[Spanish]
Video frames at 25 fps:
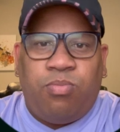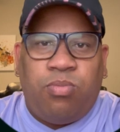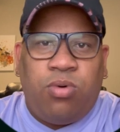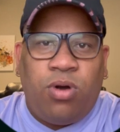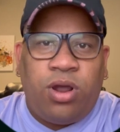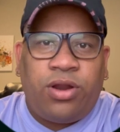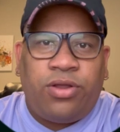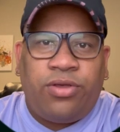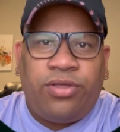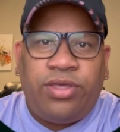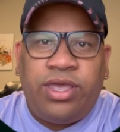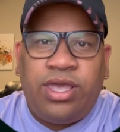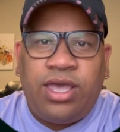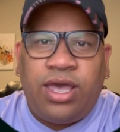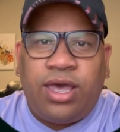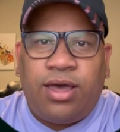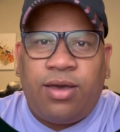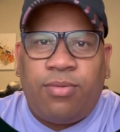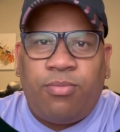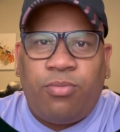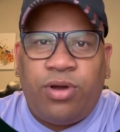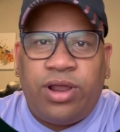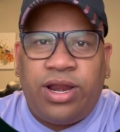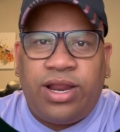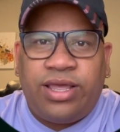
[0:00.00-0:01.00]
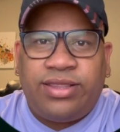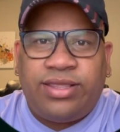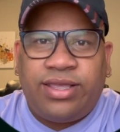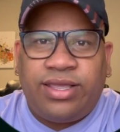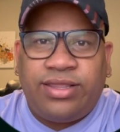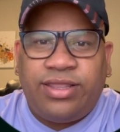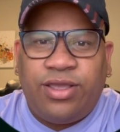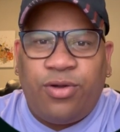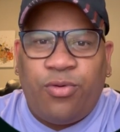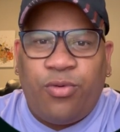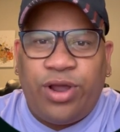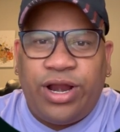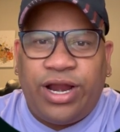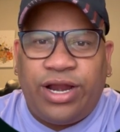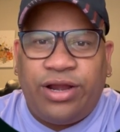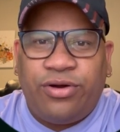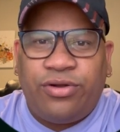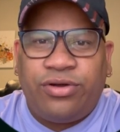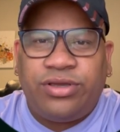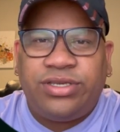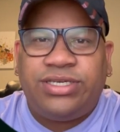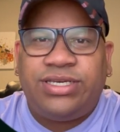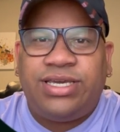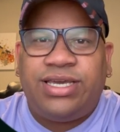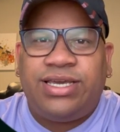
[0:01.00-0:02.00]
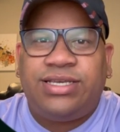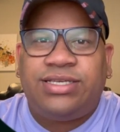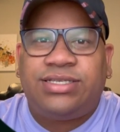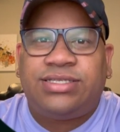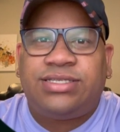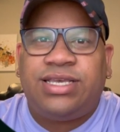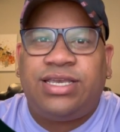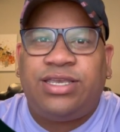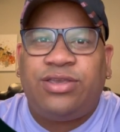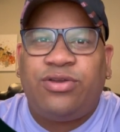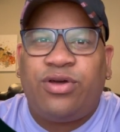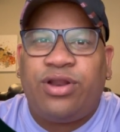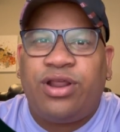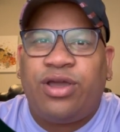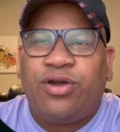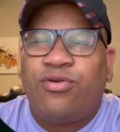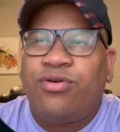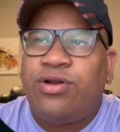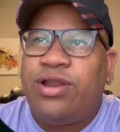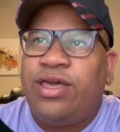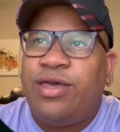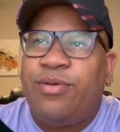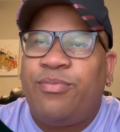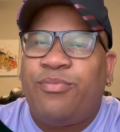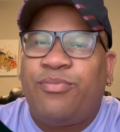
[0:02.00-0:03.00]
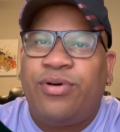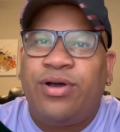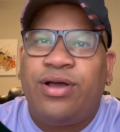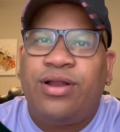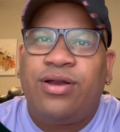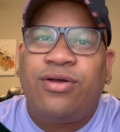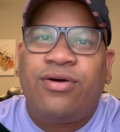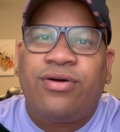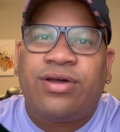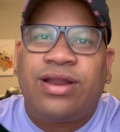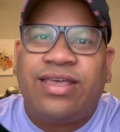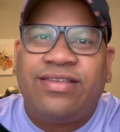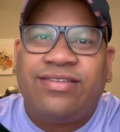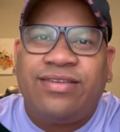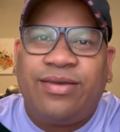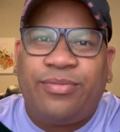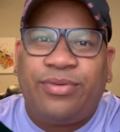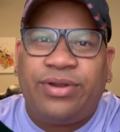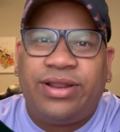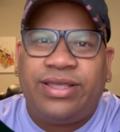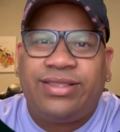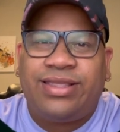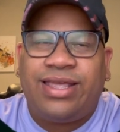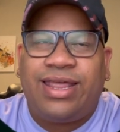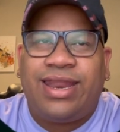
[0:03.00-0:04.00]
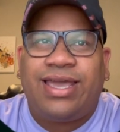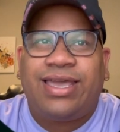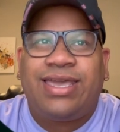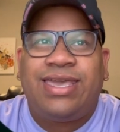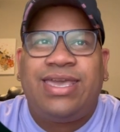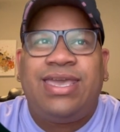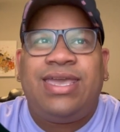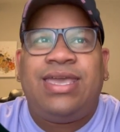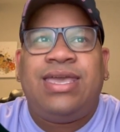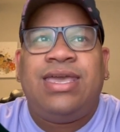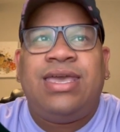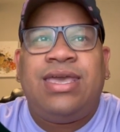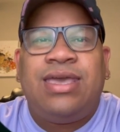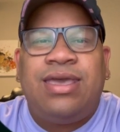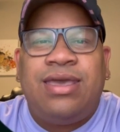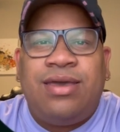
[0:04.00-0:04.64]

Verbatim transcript: Buenos días, buenas tardes, buenas noches, señores culés del pueblo, gracias por estar aquí.